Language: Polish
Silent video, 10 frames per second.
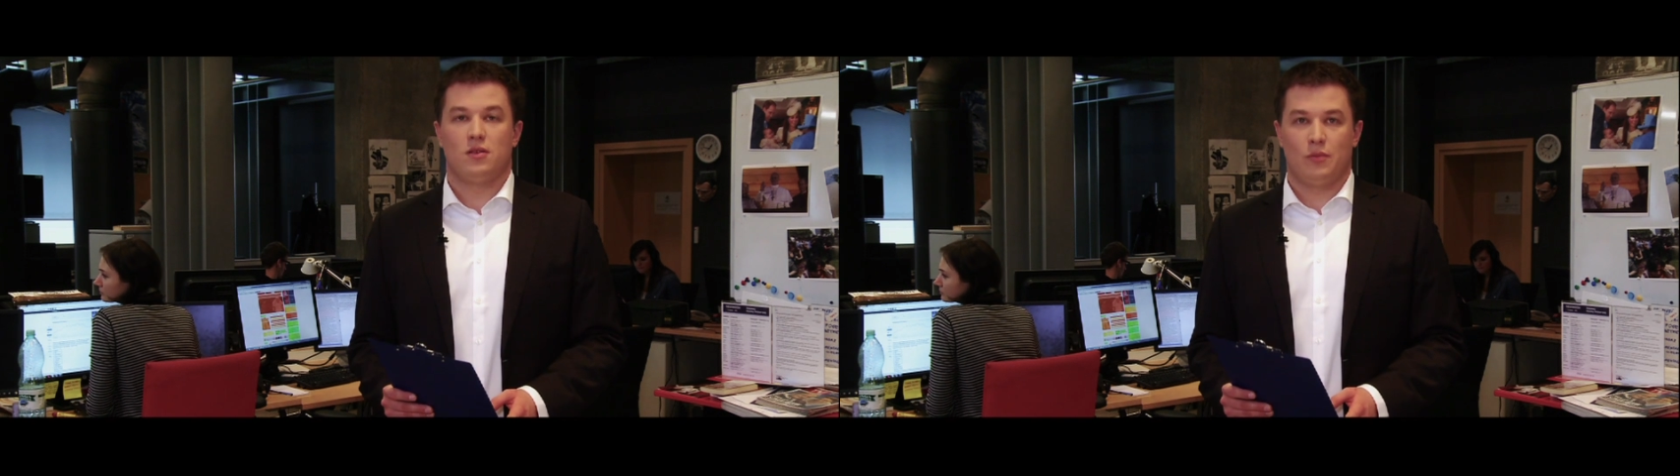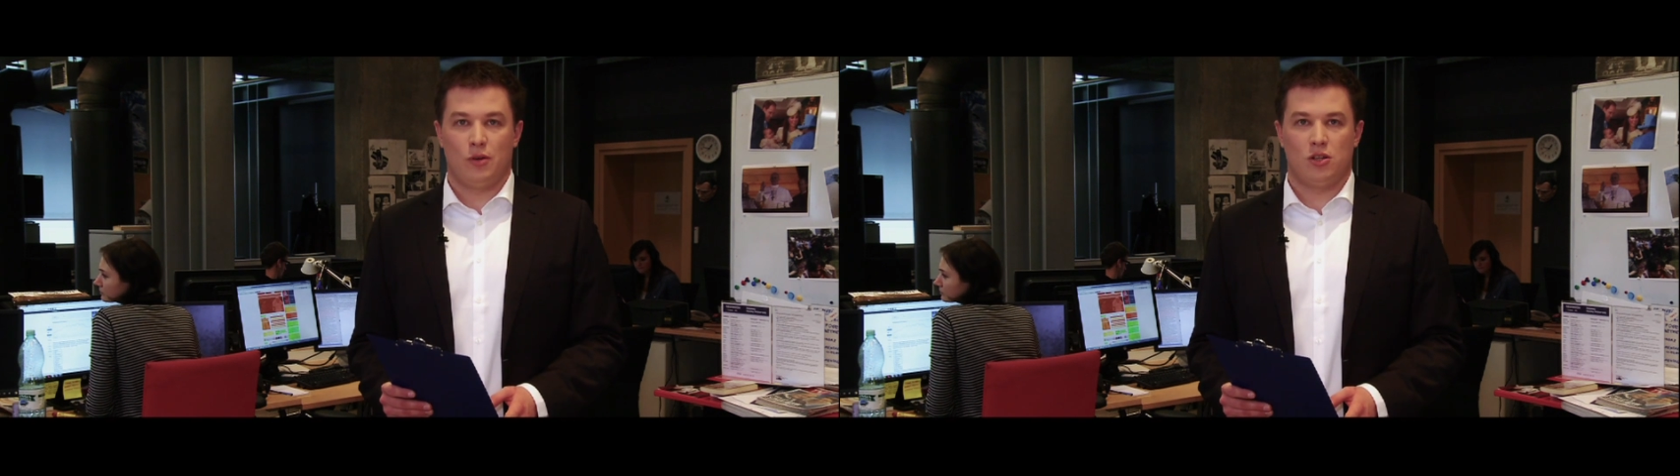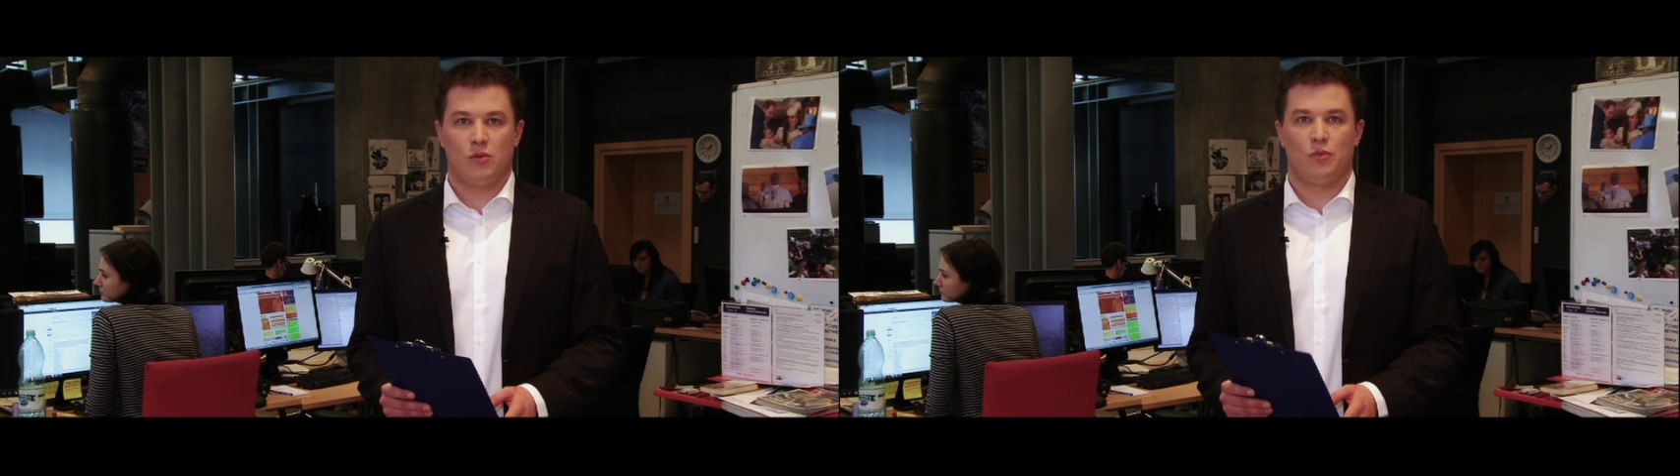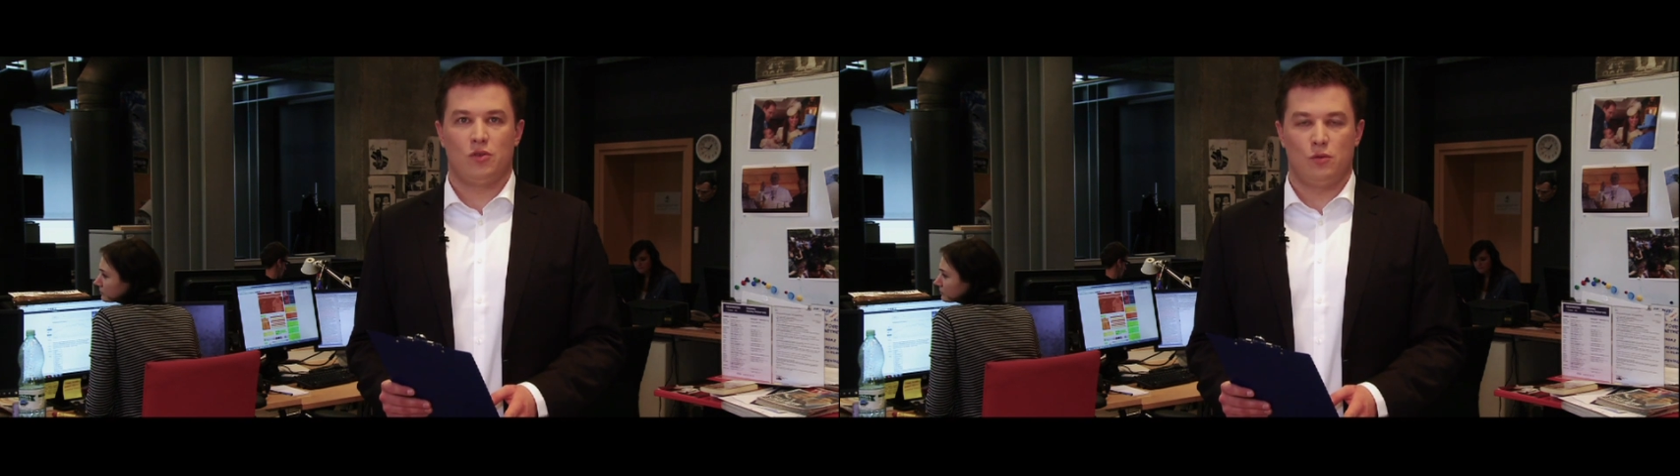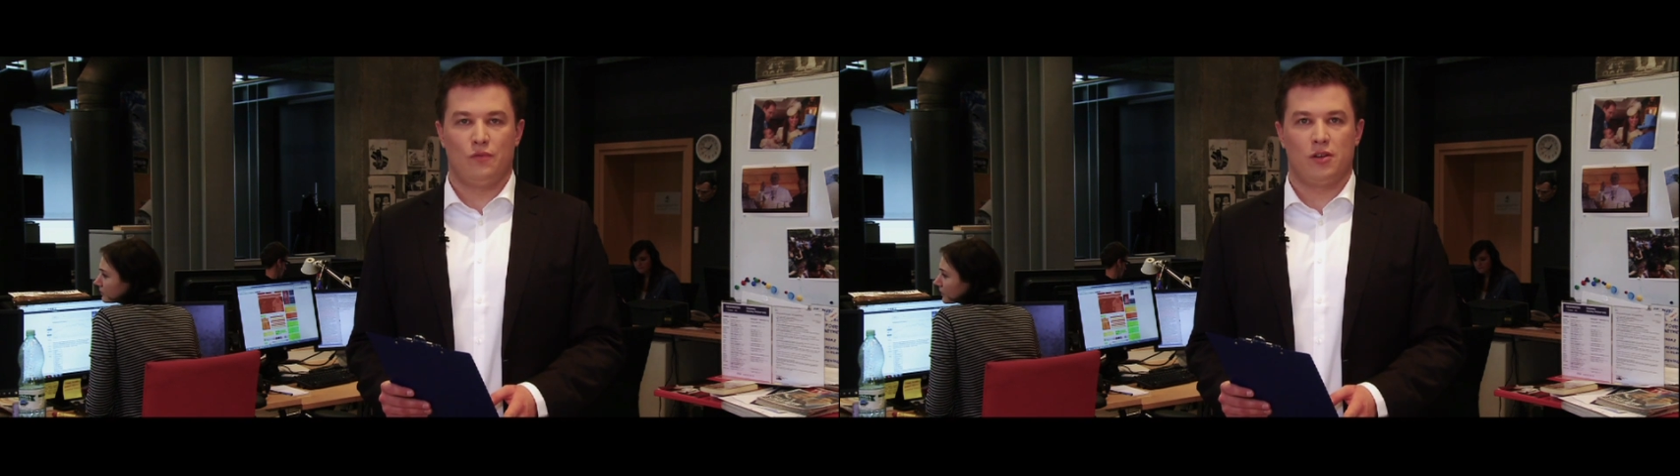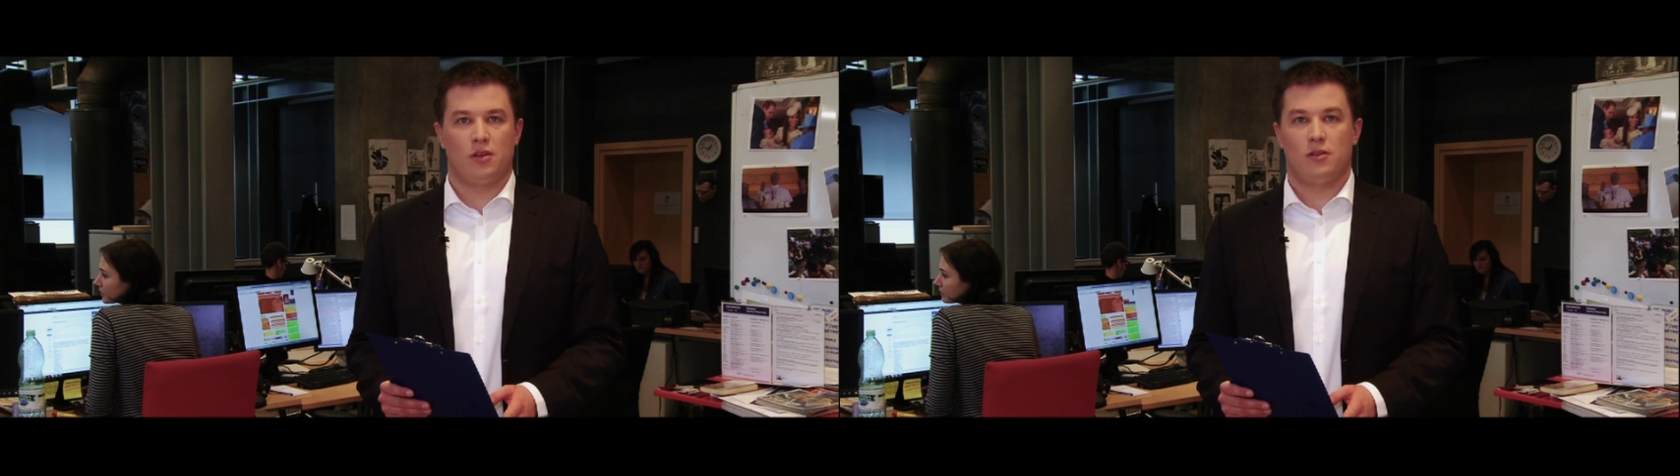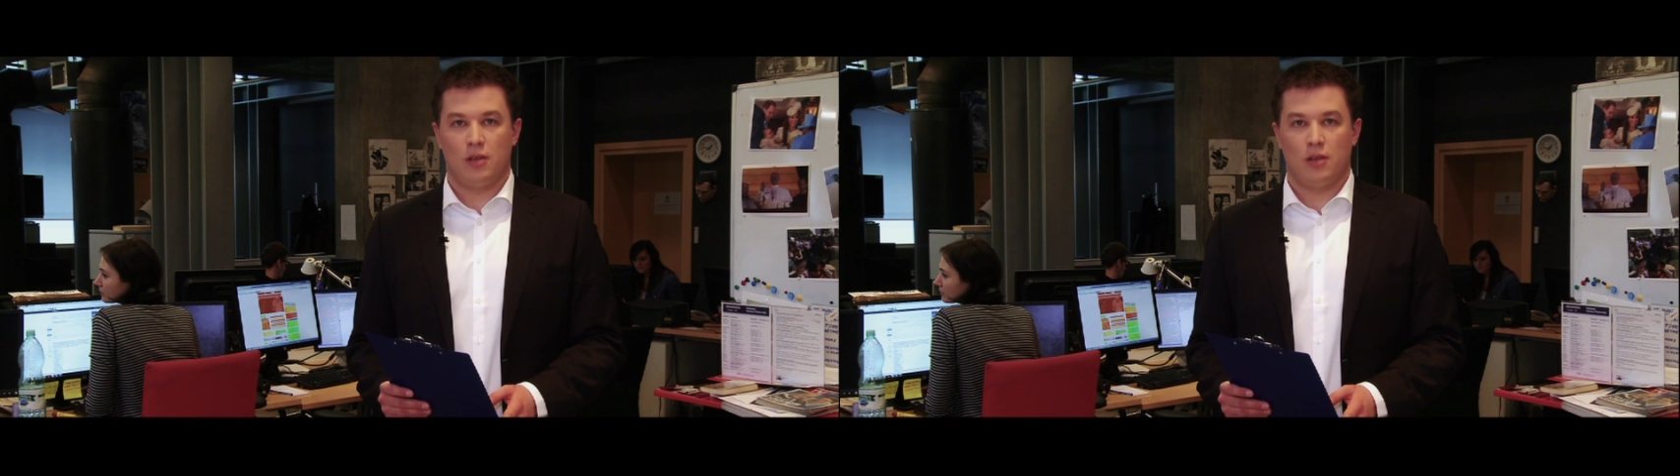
Zapraszam na podsumowanie